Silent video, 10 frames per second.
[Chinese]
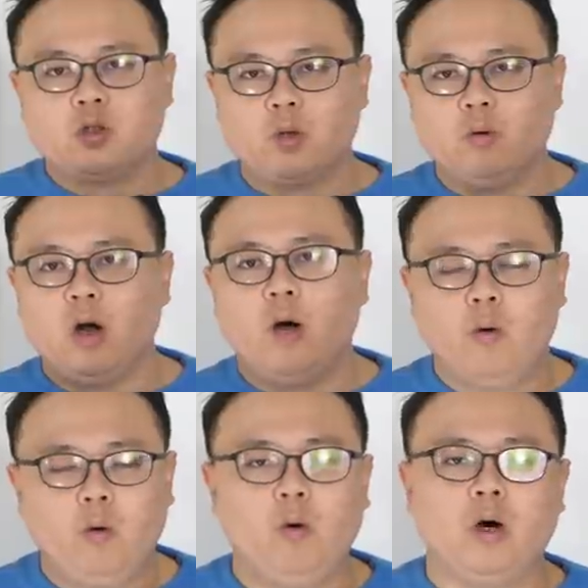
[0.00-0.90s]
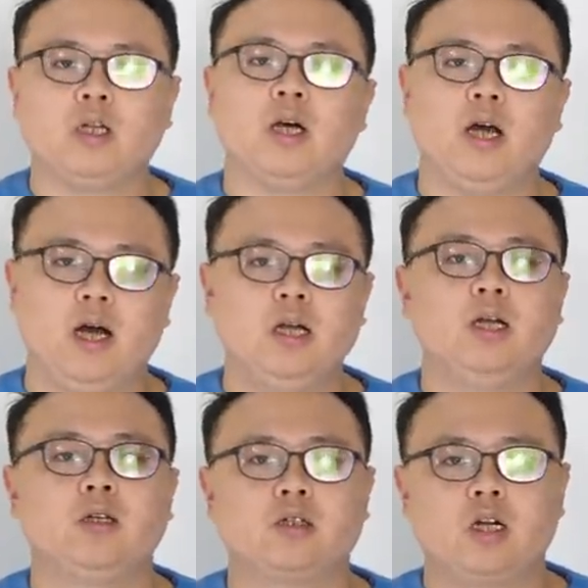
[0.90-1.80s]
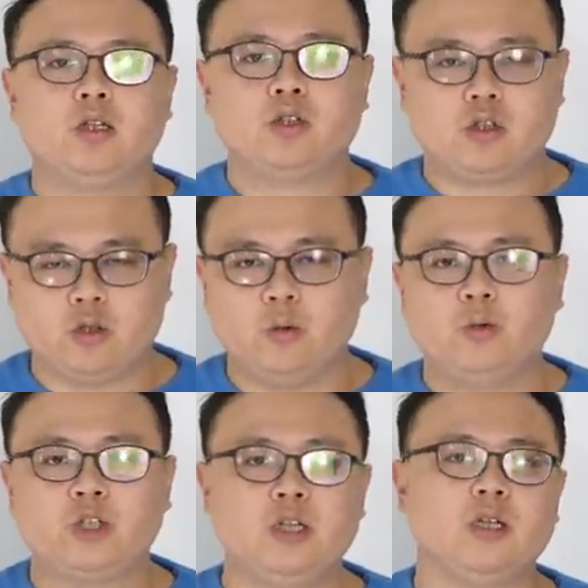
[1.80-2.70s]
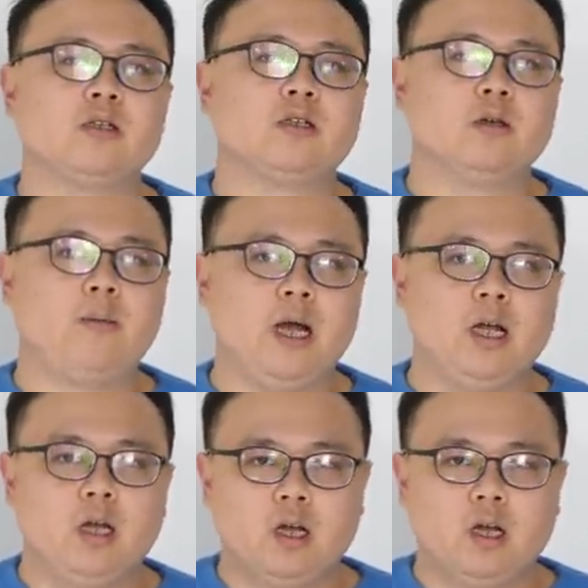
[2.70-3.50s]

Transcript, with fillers: 从而获得了这个求胜的资本。